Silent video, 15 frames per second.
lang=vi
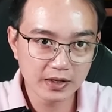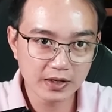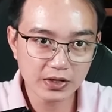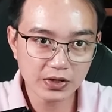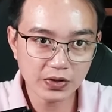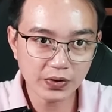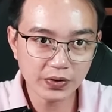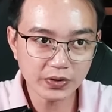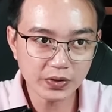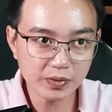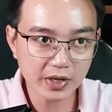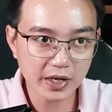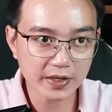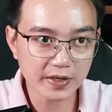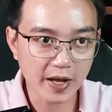Nó hối thúc
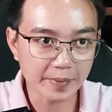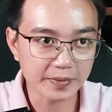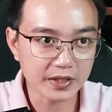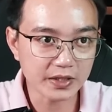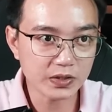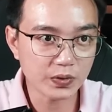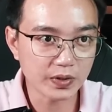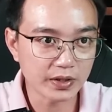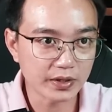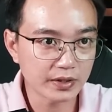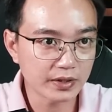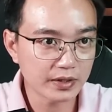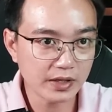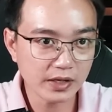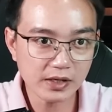anh làm những chuyện
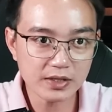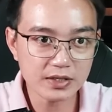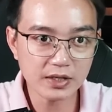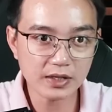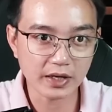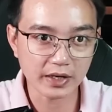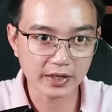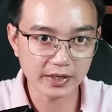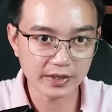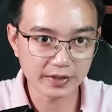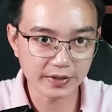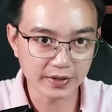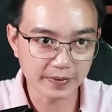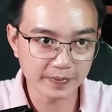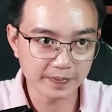hết sức là kinh người.